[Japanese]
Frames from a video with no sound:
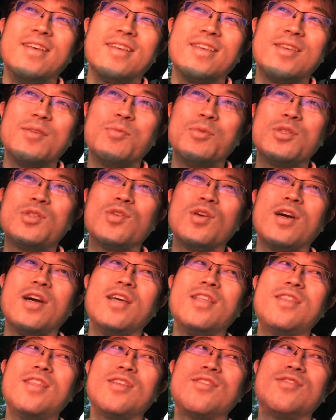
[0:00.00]
俺気持ちは
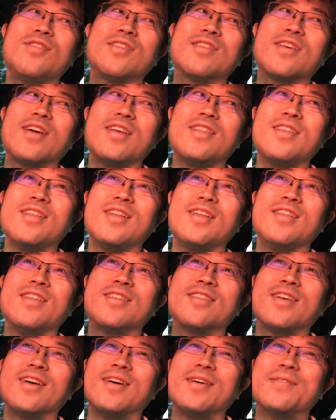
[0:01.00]
入ってるんですか、入ってないんで
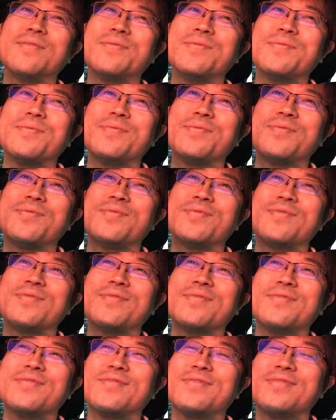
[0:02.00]
すか、入って